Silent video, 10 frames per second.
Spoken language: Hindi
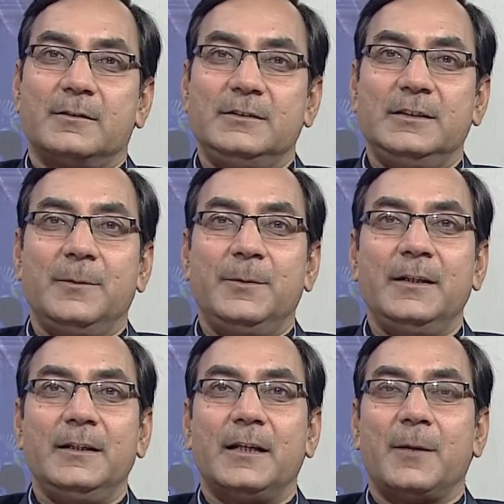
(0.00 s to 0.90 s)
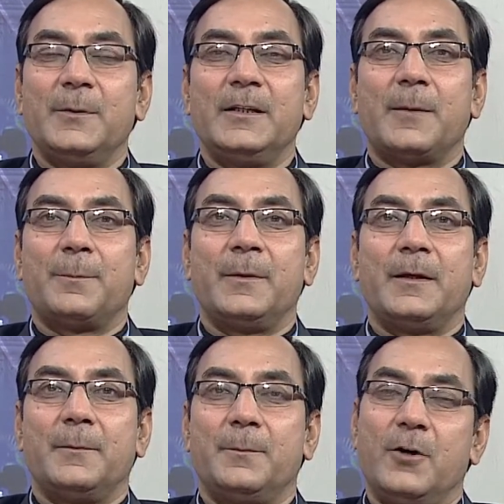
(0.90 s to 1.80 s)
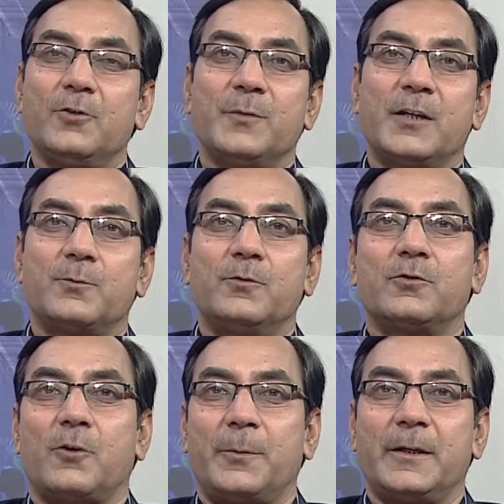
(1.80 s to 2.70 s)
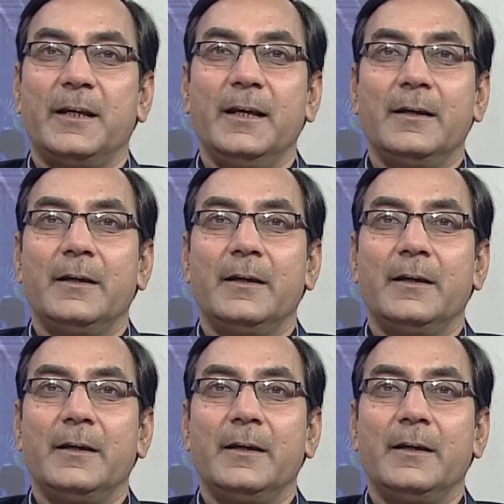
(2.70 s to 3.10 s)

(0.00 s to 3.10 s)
ये भी अपने आप में बहुत महत्वपूर्ण टॉपिक है